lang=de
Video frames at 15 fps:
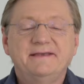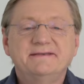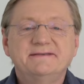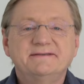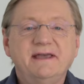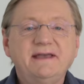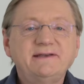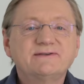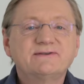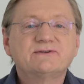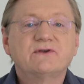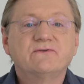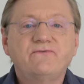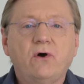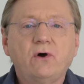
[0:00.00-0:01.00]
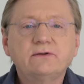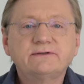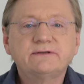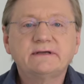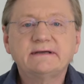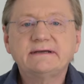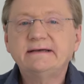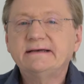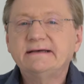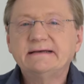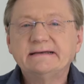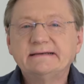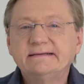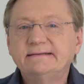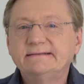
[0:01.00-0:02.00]
Sechs Wörter,
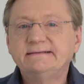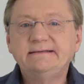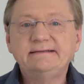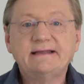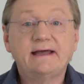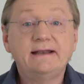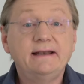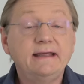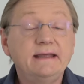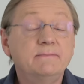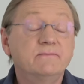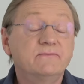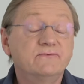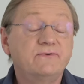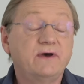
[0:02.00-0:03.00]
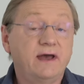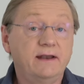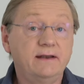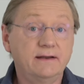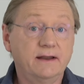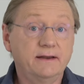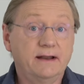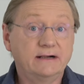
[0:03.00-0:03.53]
die dein Leben verändern.